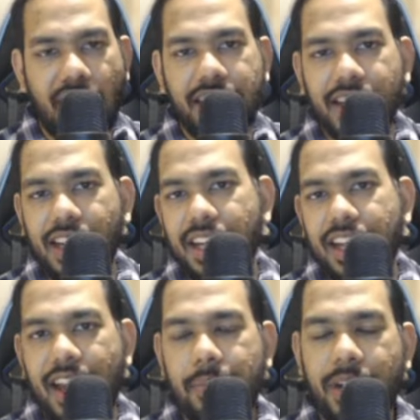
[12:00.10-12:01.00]
लाइक करें
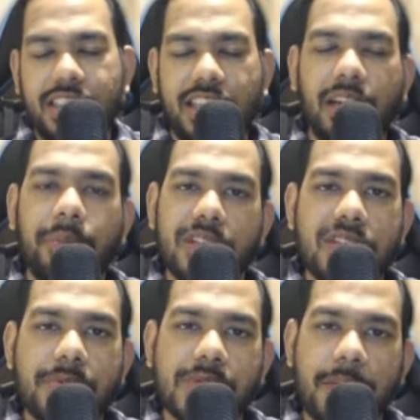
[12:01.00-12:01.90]
नए हमारे चैनल पर तो
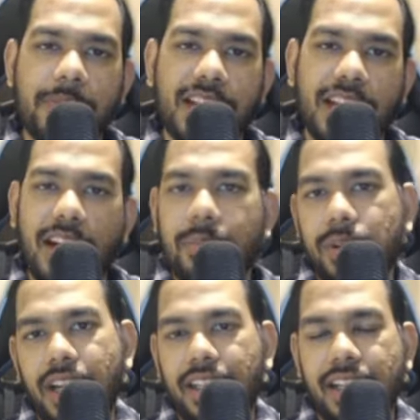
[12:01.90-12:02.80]
सब्सक्राइब करना ना
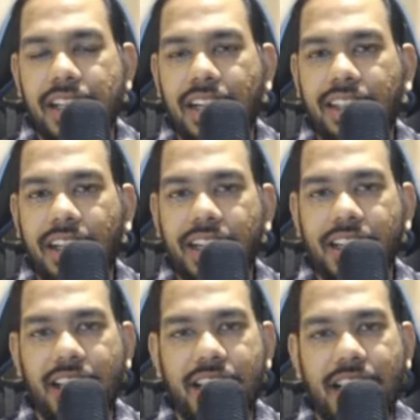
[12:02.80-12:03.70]
भूलें टिल देन टेक
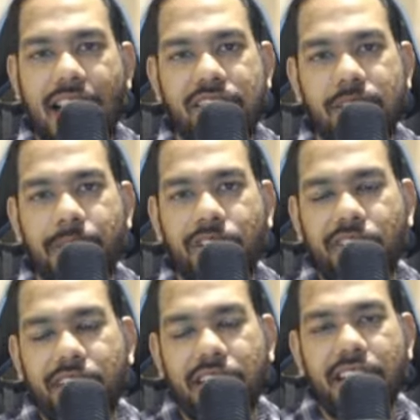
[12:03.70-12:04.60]
केयर आई विल मीट यू
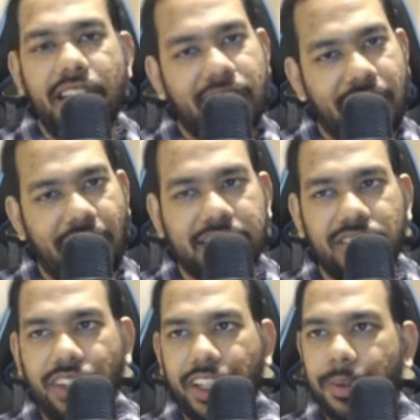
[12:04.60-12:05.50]
इन दी नेक्स्ट
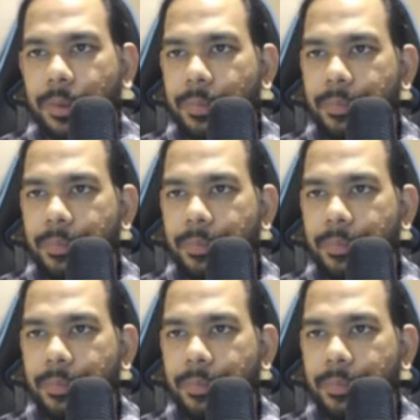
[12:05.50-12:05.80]
वीडियो